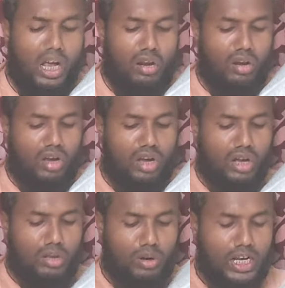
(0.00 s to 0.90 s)
আল্লাহ
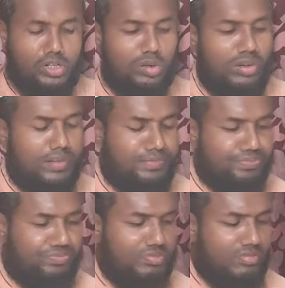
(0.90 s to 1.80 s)
তো আসুন
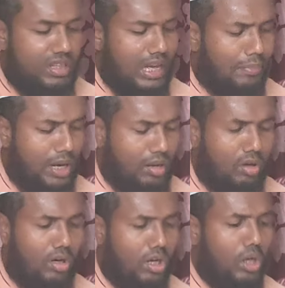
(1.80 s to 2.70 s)
আমরা
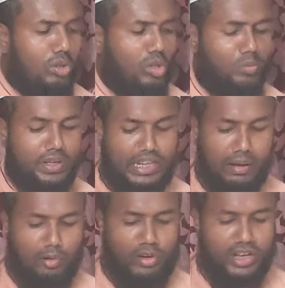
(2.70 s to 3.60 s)
এখন তদবিটি
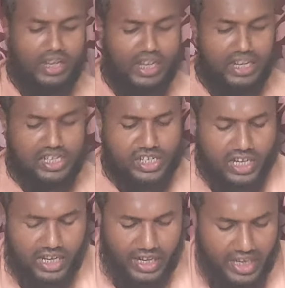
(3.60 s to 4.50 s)
আমলটি
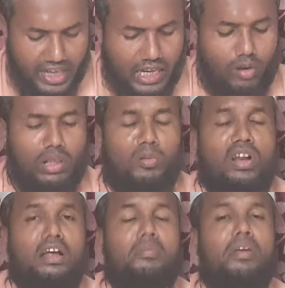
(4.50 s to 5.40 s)
শিখে নিই একটা কথা
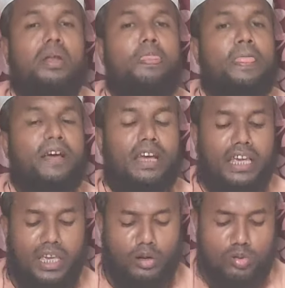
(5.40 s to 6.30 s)
মনে রাখবেন
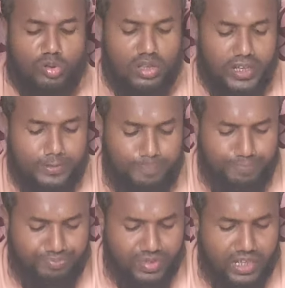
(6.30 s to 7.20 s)
কেউ যদি
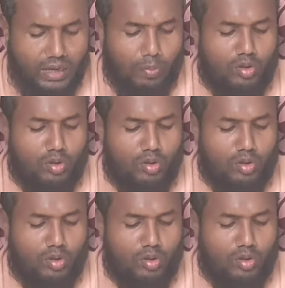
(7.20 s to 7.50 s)
এই